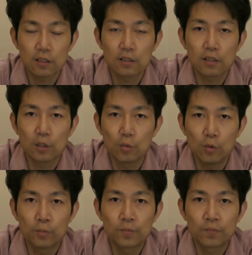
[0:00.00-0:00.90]
んですけど
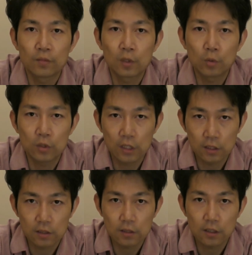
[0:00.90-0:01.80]
も、こちら
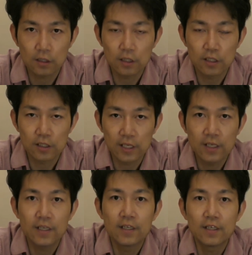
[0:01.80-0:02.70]
使ってですね
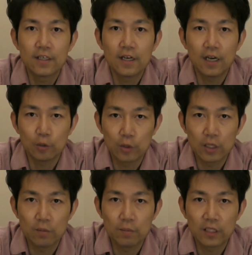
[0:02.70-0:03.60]
後
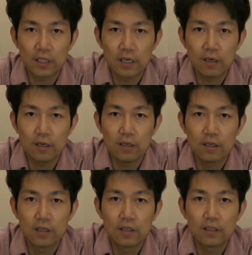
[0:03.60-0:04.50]
でまた
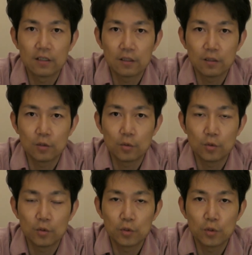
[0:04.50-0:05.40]
ど
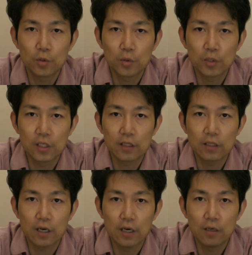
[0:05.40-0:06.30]
ういう状況になっ
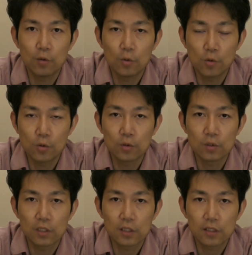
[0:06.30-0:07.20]
たか報告
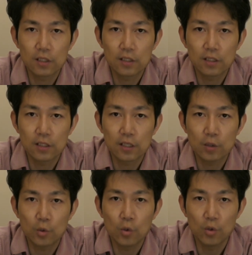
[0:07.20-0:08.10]
させていただきたい
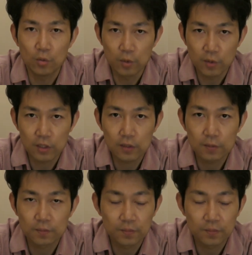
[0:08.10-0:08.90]
と思います。